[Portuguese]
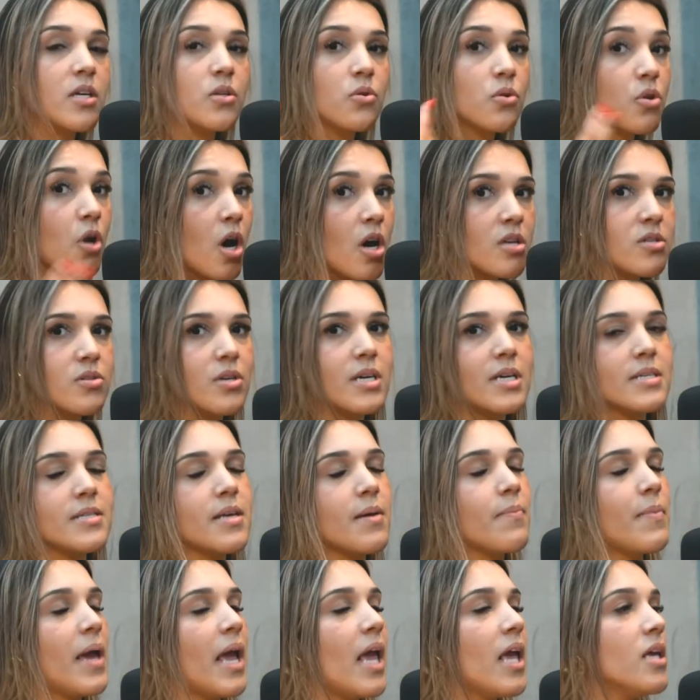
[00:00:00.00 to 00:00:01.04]
no nosso
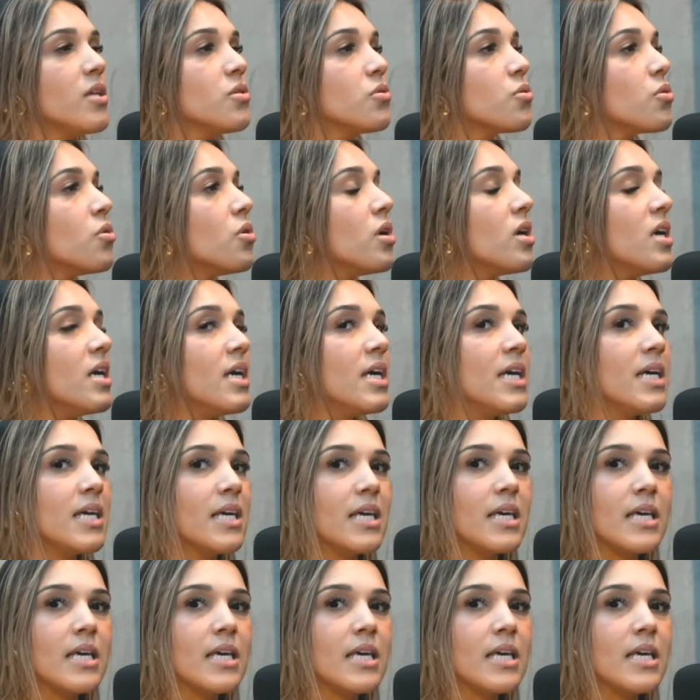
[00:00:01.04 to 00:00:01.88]
casamento, Sim.